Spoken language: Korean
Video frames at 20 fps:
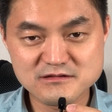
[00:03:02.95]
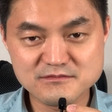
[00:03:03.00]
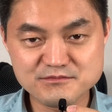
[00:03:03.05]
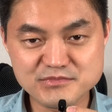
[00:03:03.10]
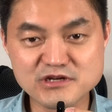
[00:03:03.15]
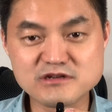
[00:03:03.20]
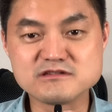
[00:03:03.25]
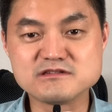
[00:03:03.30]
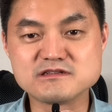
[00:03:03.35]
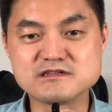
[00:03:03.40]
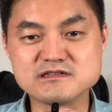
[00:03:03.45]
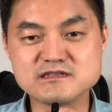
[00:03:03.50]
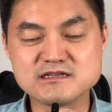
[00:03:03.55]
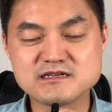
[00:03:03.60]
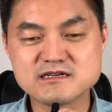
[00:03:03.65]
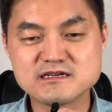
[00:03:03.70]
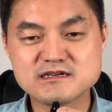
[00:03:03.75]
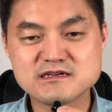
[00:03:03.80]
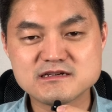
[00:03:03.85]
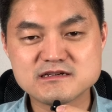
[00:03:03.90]
별들은.
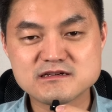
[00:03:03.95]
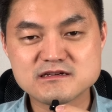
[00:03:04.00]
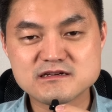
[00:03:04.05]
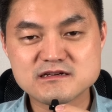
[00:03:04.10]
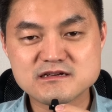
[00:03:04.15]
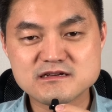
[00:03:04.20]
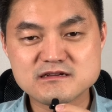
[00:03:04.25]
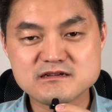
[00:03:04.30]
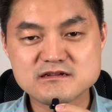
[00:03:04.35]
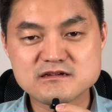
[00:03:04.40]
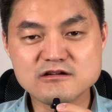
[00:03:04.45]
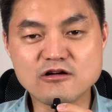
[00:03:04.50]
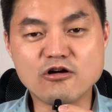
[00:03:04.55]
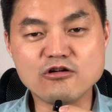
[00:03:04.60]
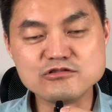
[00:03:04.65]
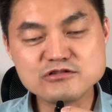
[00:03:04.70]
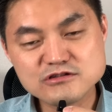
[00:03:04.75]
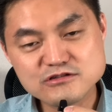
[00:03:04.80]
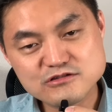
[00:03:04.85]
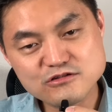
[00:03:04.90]

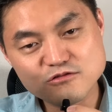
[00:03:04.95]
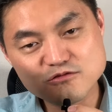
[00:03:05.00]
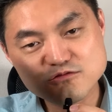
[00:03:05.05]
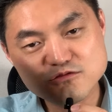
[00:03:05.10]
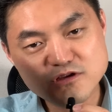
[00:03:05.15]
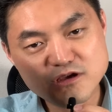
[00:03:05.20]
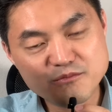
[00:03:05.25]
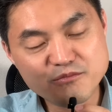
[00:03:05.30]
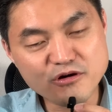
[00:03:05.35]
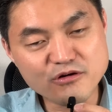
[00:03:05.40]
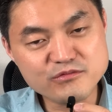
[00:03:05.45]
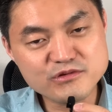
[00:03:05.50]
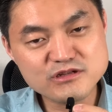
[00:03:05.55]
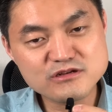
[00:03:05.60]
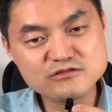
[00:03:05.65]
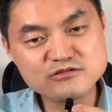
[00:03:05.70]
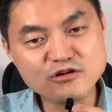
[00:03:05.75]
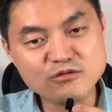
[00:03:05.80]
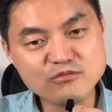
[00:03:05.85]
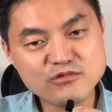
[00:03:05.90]
어느 정도의
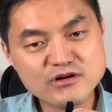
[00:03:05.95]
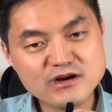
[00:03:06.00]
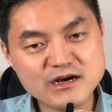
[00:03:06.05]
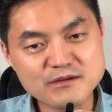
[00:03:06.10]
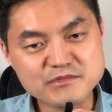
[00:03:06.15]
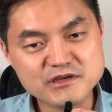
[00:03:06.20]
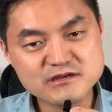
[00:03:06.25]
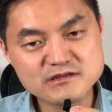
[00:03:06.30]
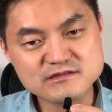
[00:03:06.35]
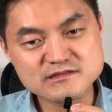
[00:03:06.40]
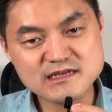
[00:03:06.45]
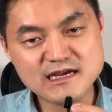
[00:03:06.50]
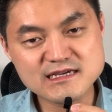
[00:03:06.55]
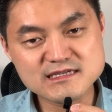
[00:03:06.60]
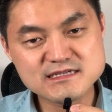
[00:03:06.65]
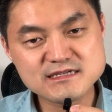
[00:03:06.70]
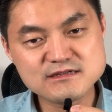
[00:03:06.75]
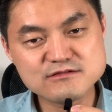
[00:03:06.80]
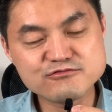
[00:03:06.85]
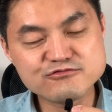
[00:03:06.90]
범위를 넘어가면
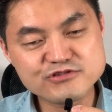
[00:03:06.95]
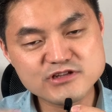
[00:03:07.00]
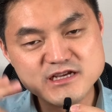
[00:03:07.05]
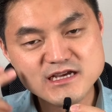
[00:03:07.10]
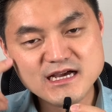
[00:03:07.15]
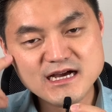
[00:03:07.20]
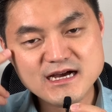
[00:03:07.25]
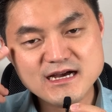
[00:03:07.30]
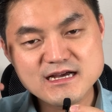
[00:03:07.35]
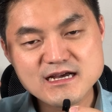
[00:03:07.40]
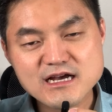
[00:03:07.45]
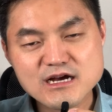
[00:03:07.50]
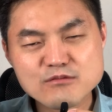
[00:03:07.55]
사실 우리가